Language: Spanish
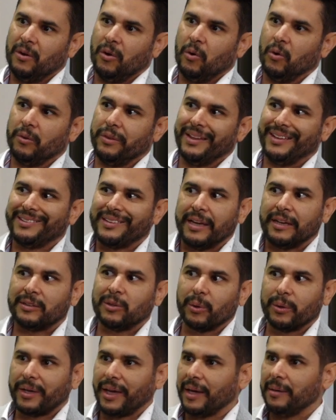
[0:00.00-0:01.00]
O
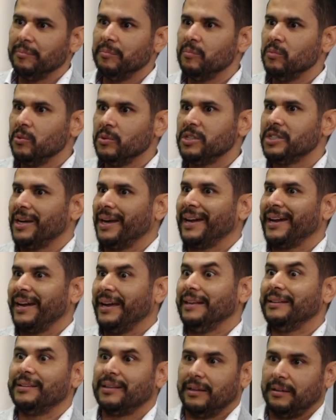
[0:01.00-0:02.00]
detecto que hay mucha
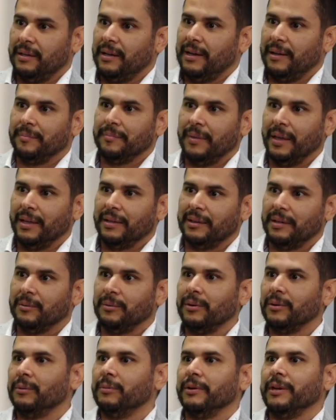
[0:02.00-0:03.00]
gente en el ambiente,
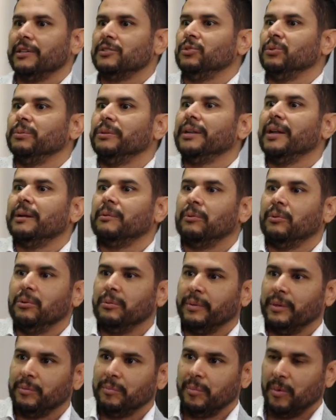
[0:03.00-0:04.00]
bueno, voy a subir el
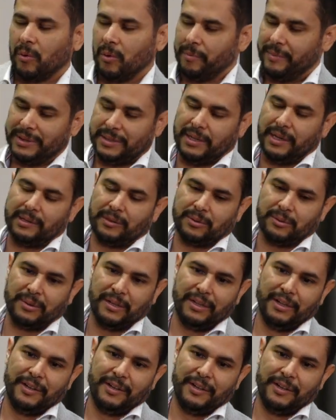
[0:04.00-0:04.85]
volumen un poco más alto.